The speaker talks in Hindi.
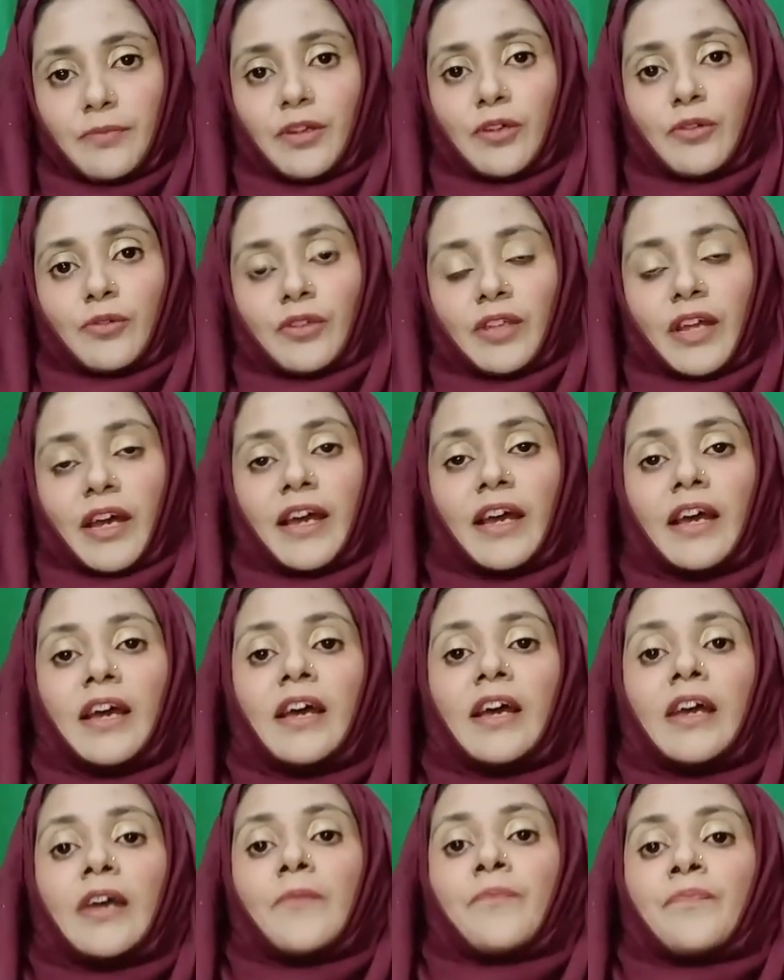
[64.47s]
से भी होता है
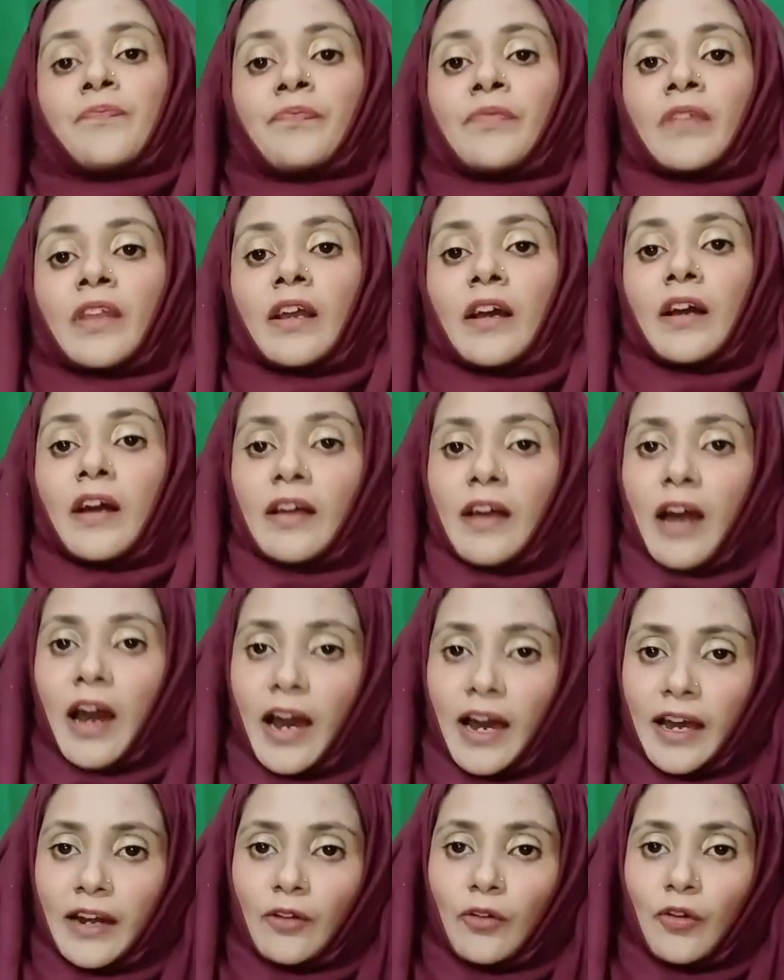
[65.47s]

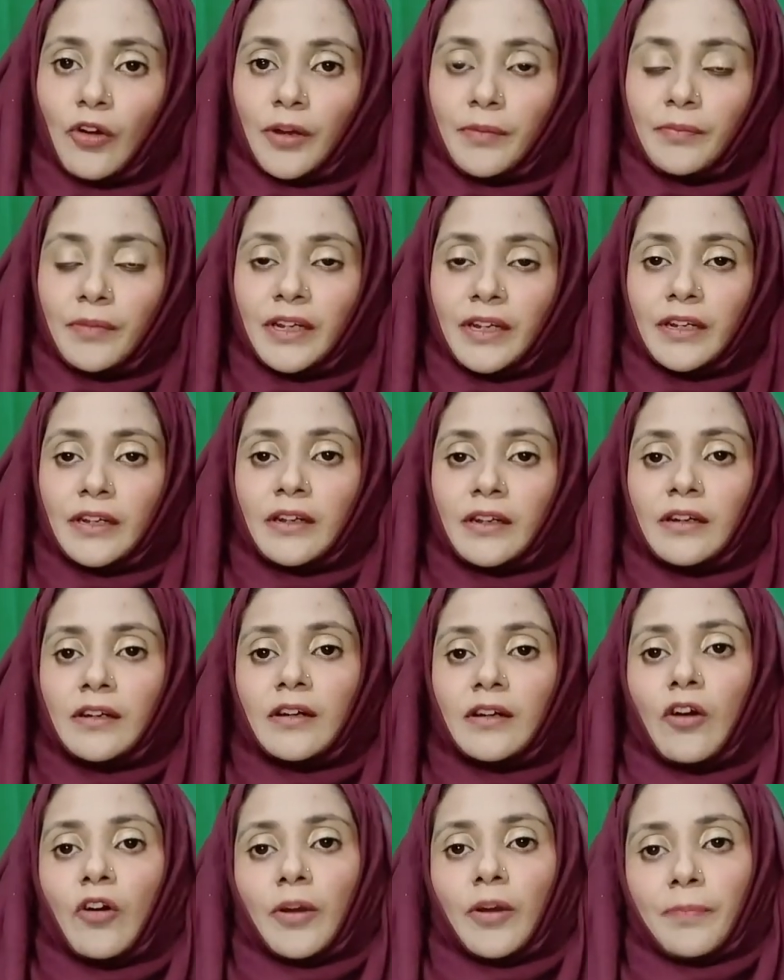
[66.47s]
हर गवर्नमेंट
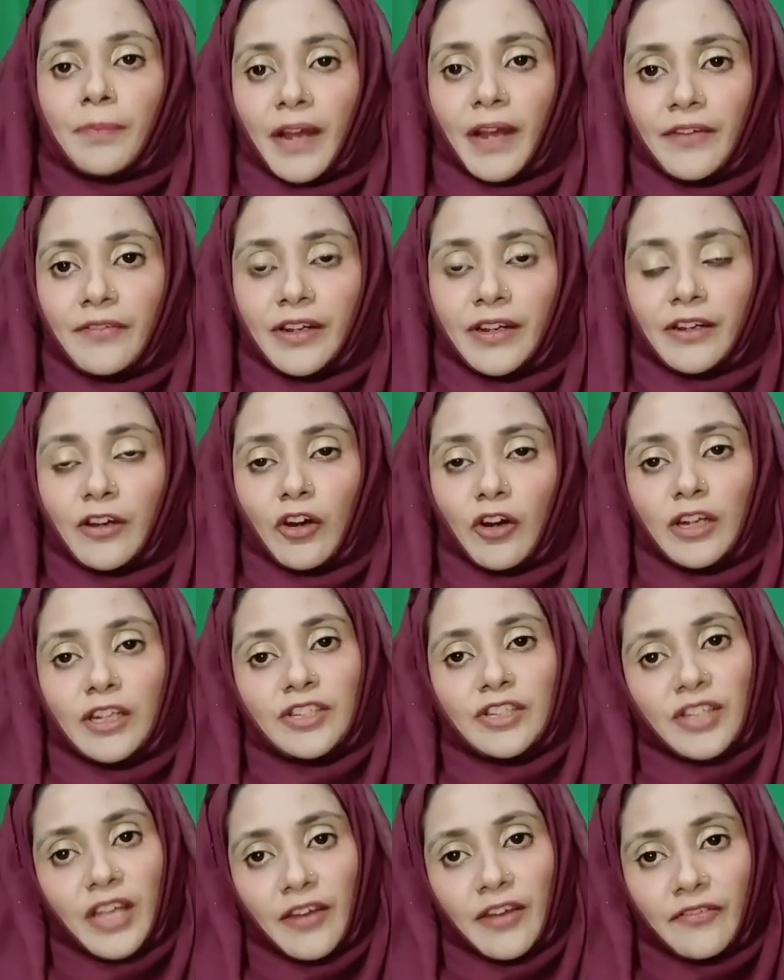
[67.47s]
और प्राइवेट
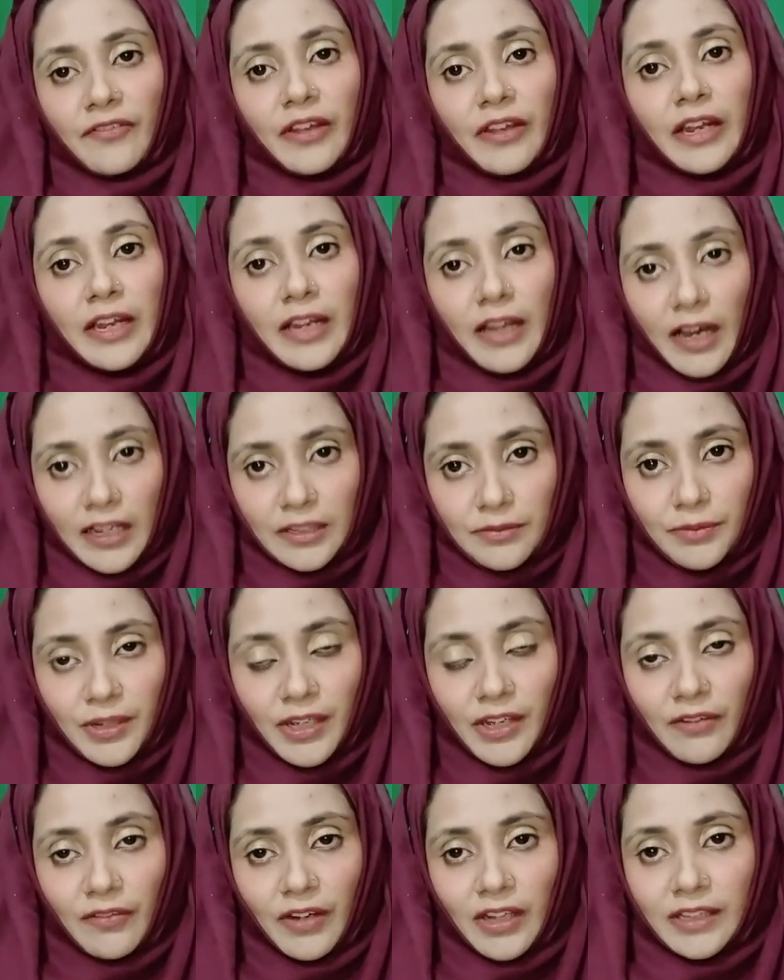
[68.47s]
कॉलेज एफ ए
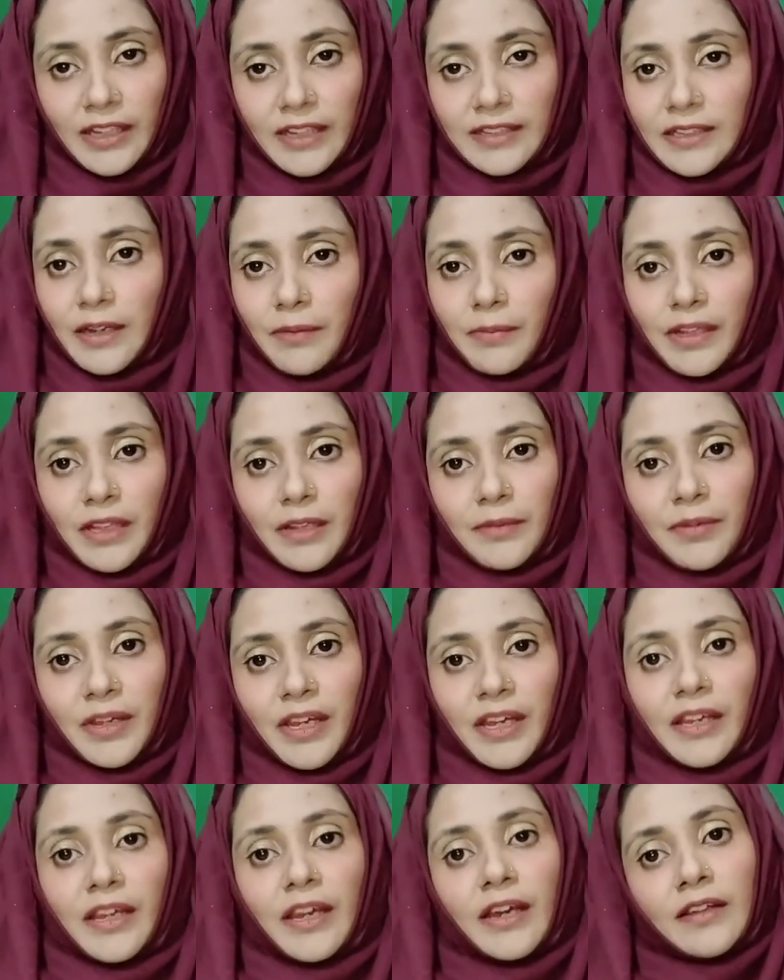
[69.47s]
लाजमी करवाता है इसका मतलब
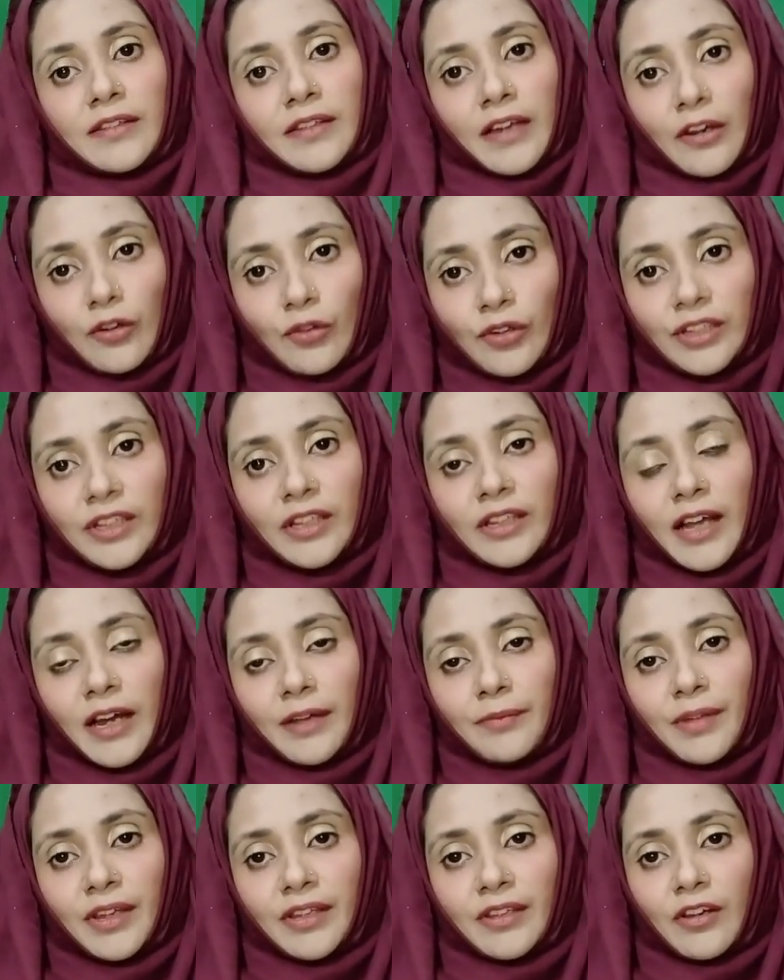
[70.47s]
यह है कि हज़ारों की
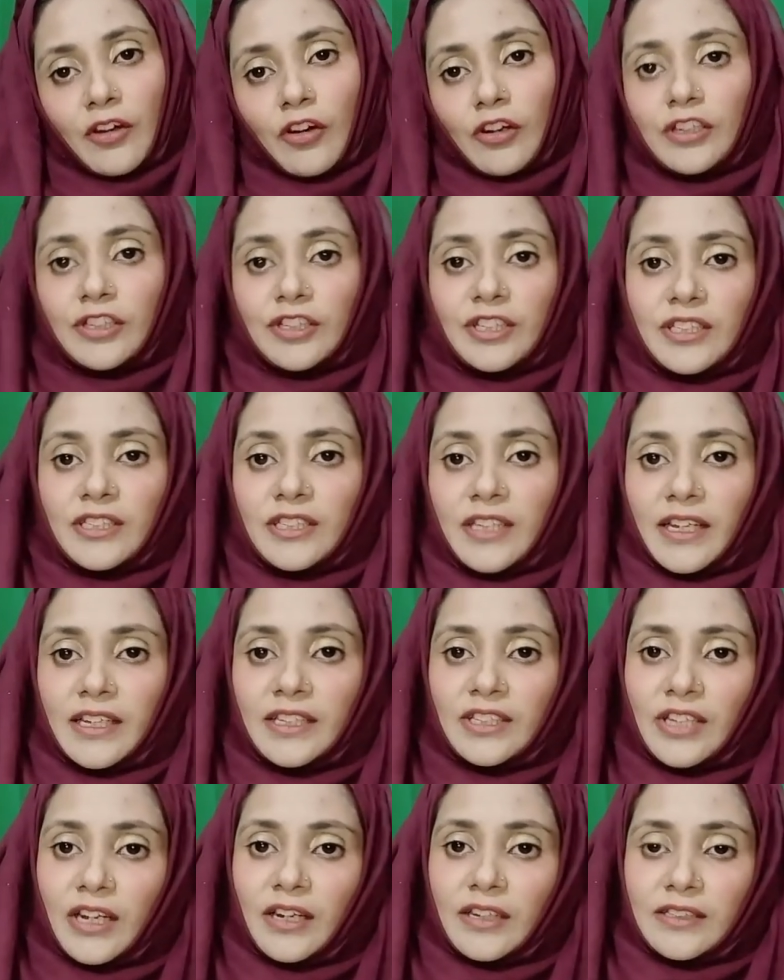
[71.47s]
तादाद में ऐसे कॉलेजेस
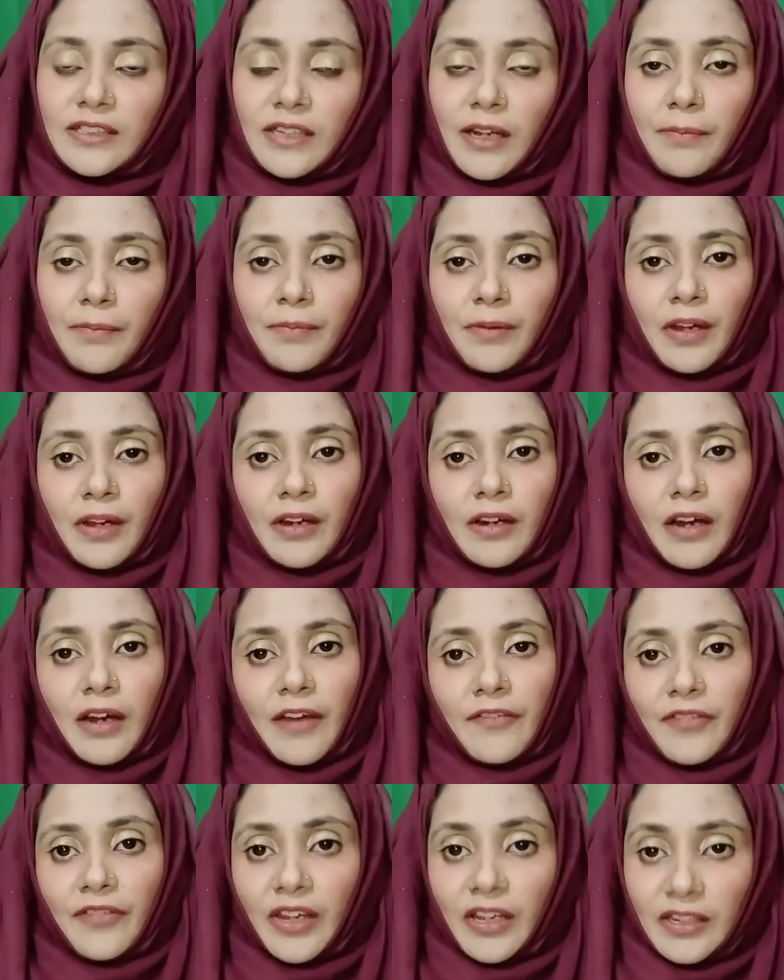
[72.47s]
हैं जहाँ से आप
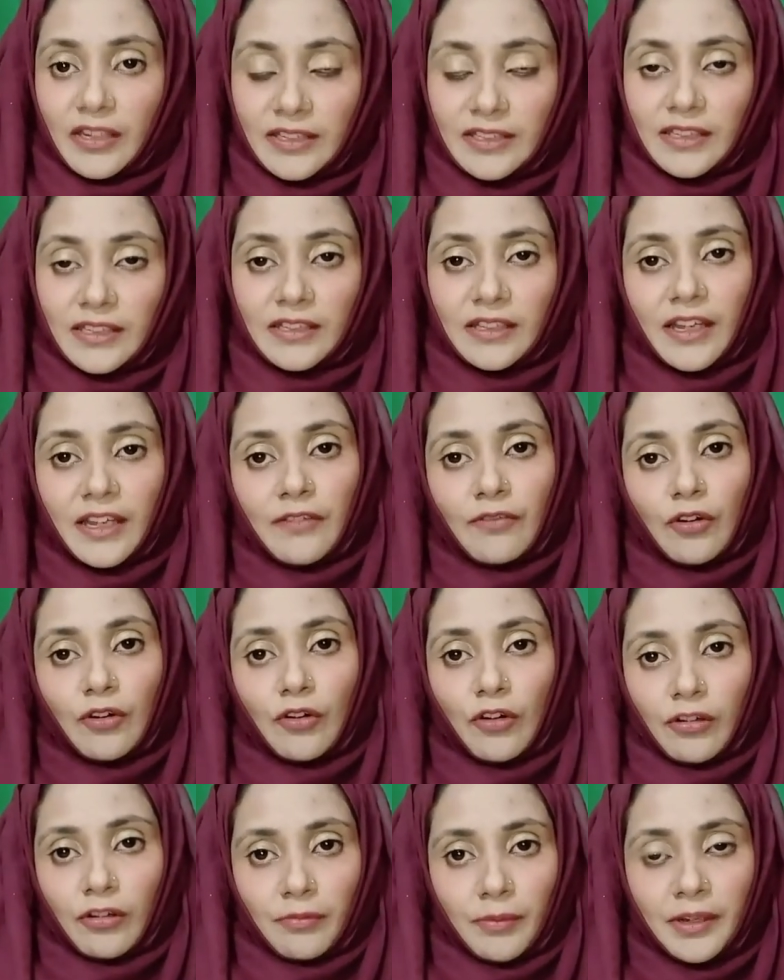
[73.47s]
एफ ए कर सकते हैं वो
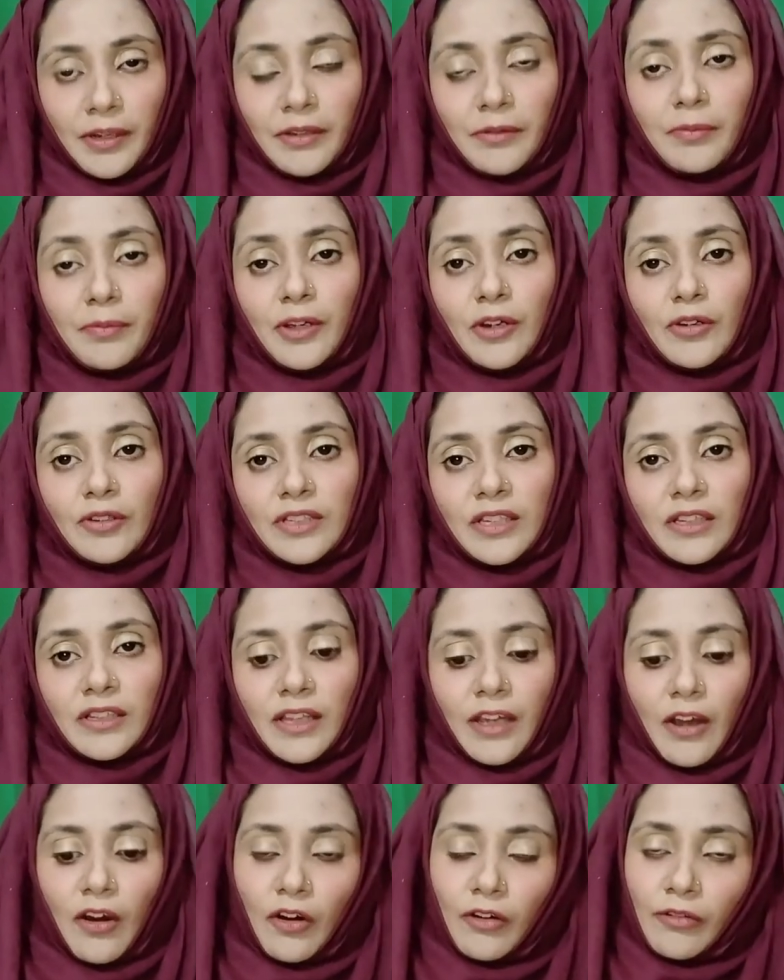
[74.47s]
गवर्नमेंट भी हो
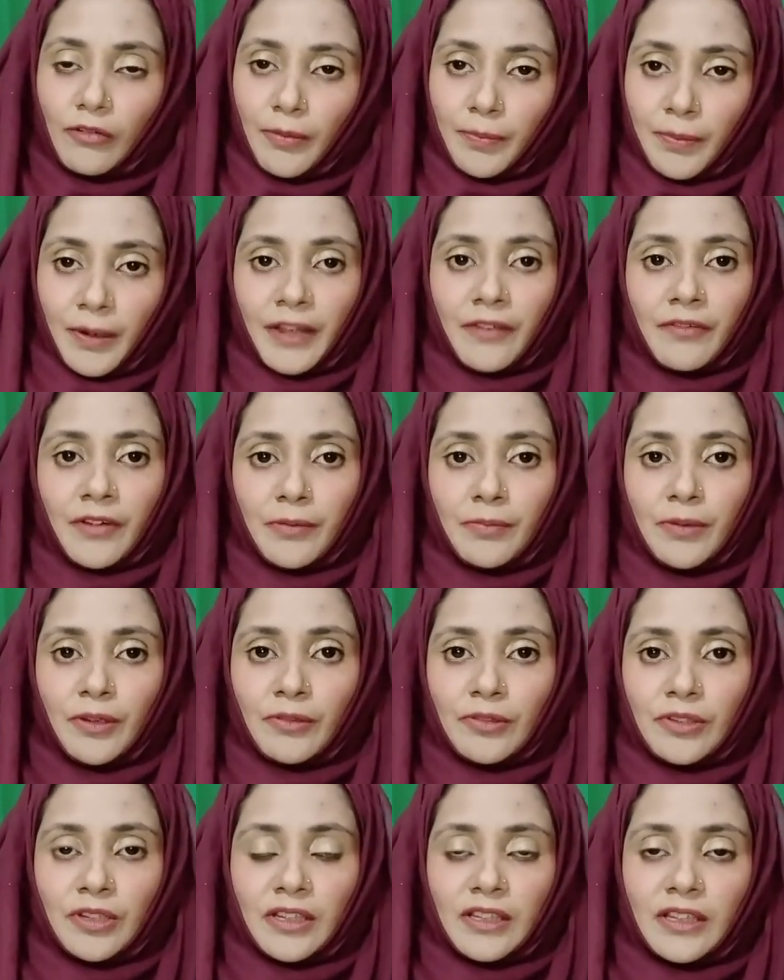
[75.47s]
सकते हैं और वो प्राइवेट भी
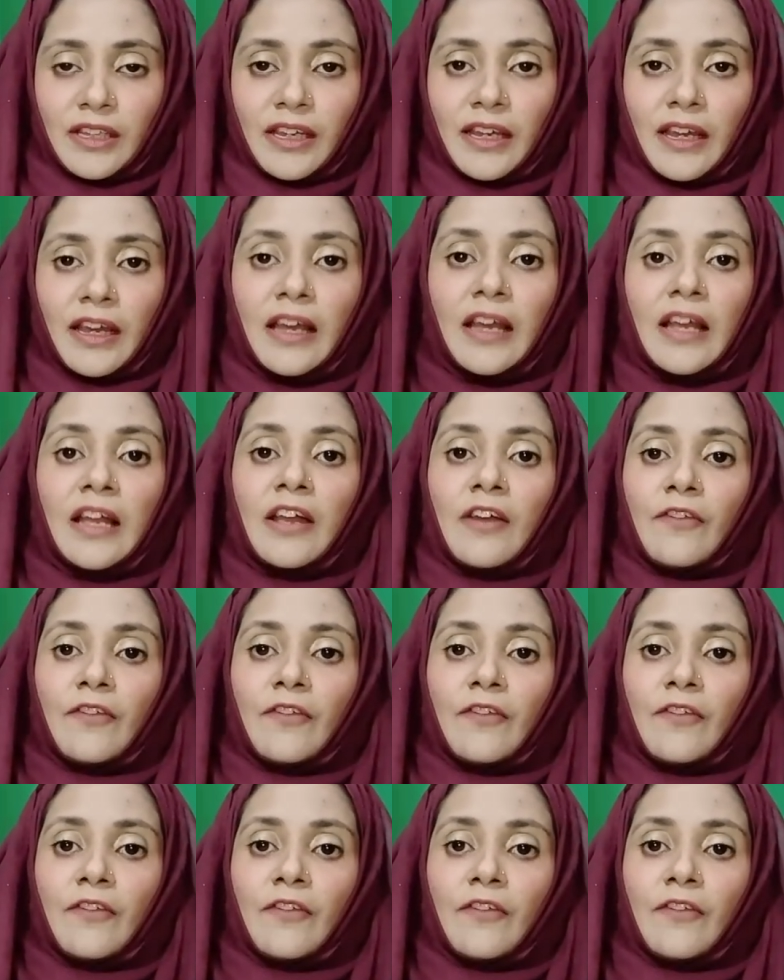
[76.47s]
हो सकते हैं